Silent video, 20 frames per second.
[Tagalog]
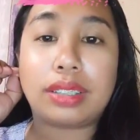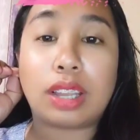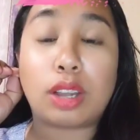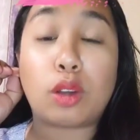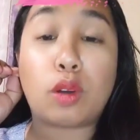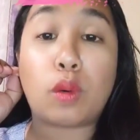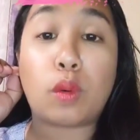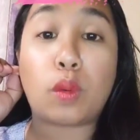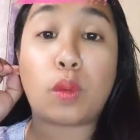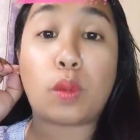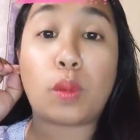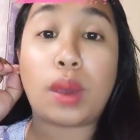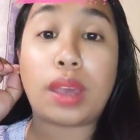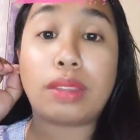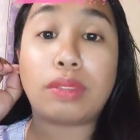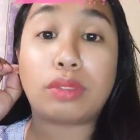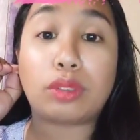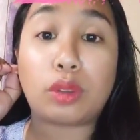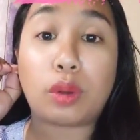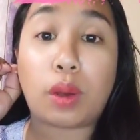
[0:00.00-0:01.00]

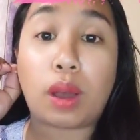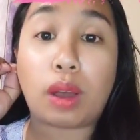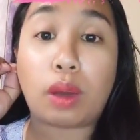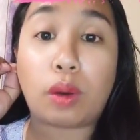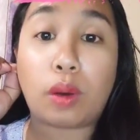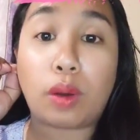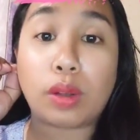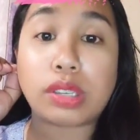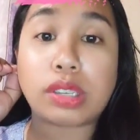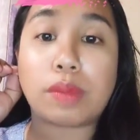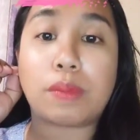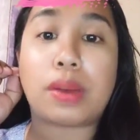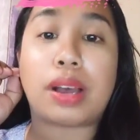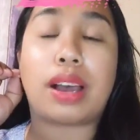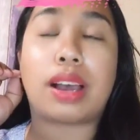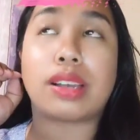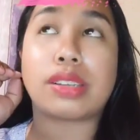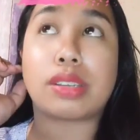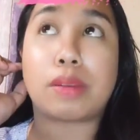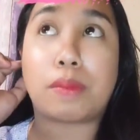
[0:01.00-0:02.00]
nagkukwento ako sa
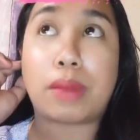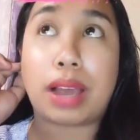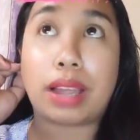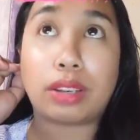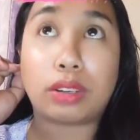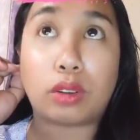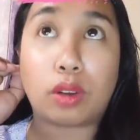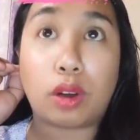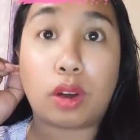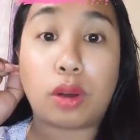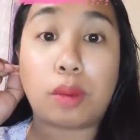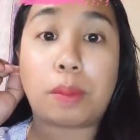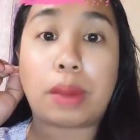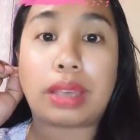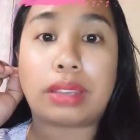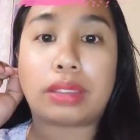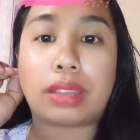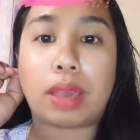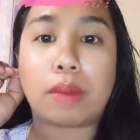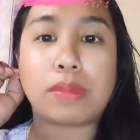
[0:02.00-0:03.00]
mga kasamahan ko,
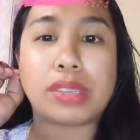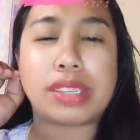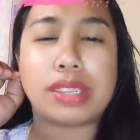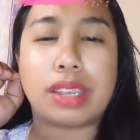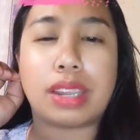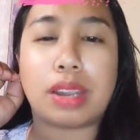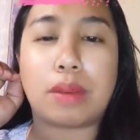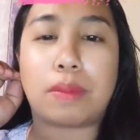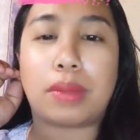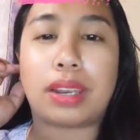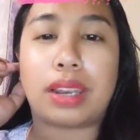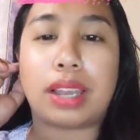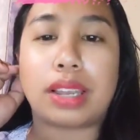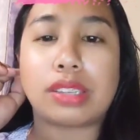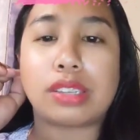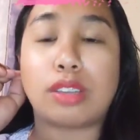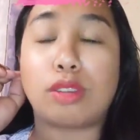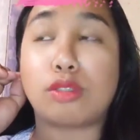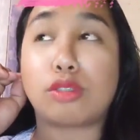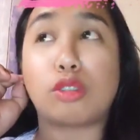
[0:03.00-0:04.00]
may times din naman
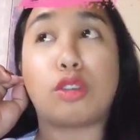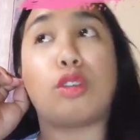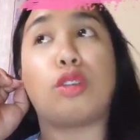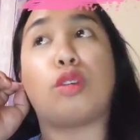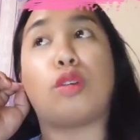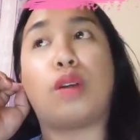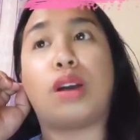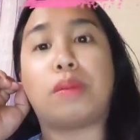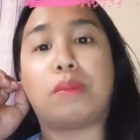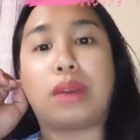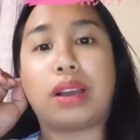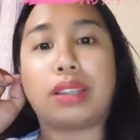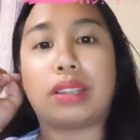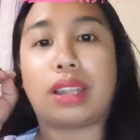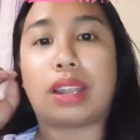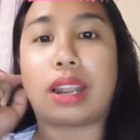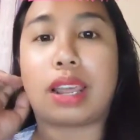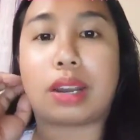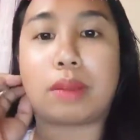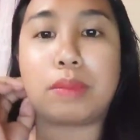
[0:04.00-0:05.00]
na sinusolo ko ang mga
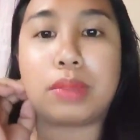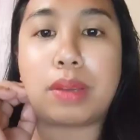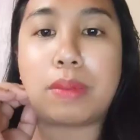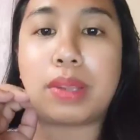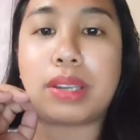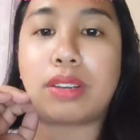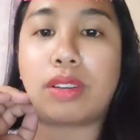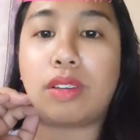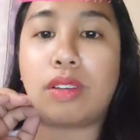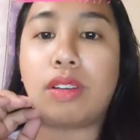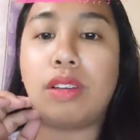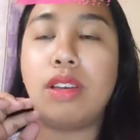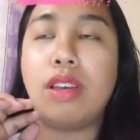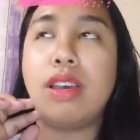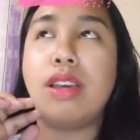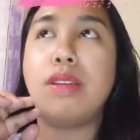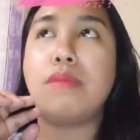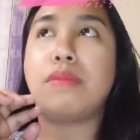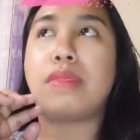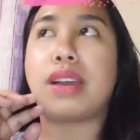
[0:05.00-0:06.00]
nararamdaman ko,
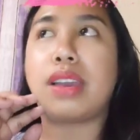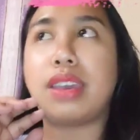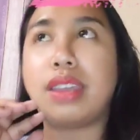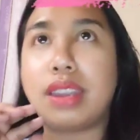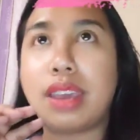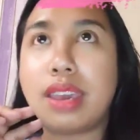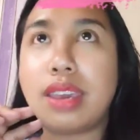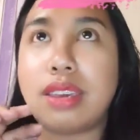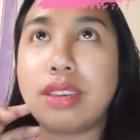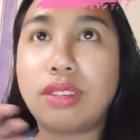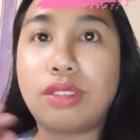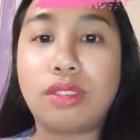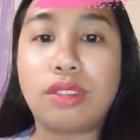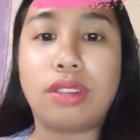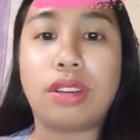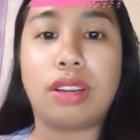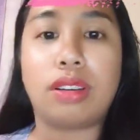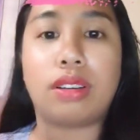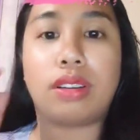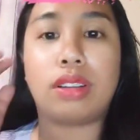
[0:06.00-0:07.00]
mga hinain
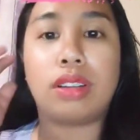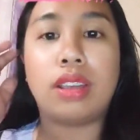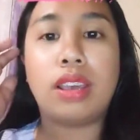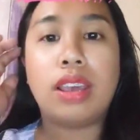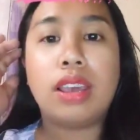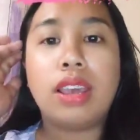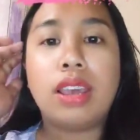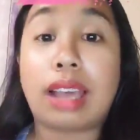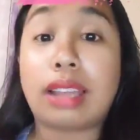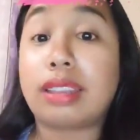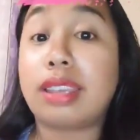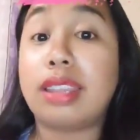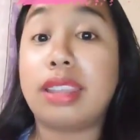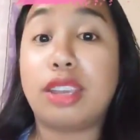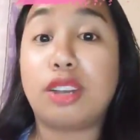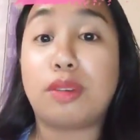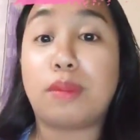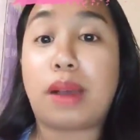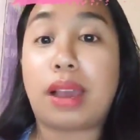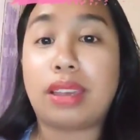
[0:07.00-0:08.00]
ko, ganun. Dati
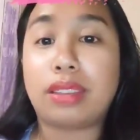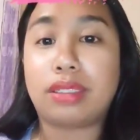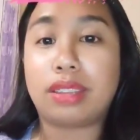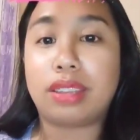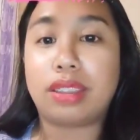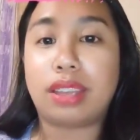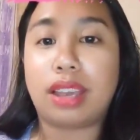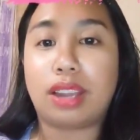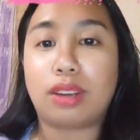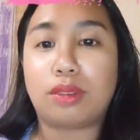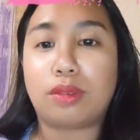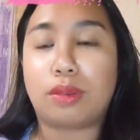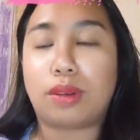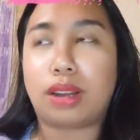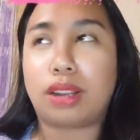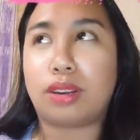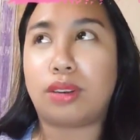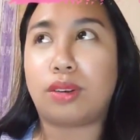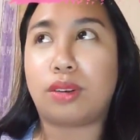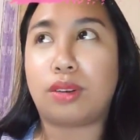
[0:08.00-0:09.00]
hindi ko maintindihan
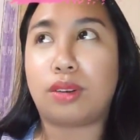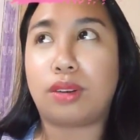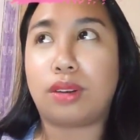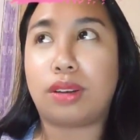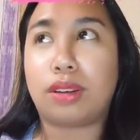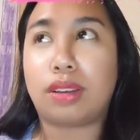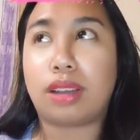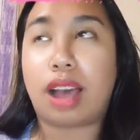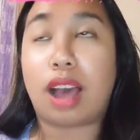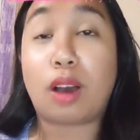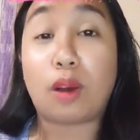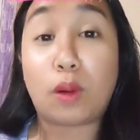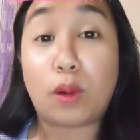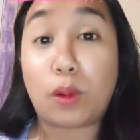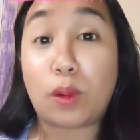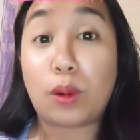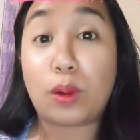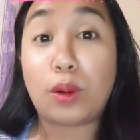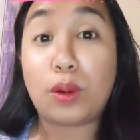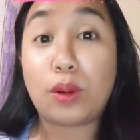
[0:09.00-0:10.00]
kung ano
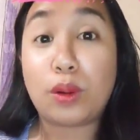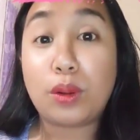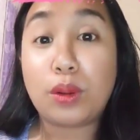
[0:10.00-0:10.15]
ako.